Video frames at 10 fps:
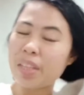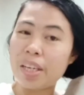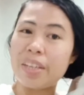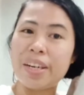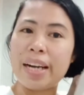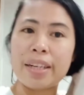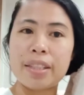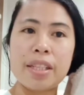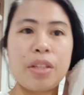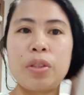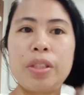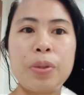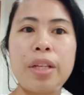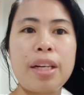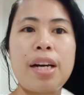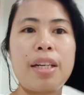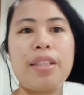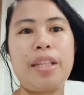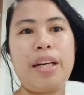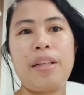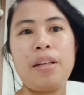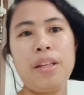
hair dryer kasi yung yung nakaka-dry.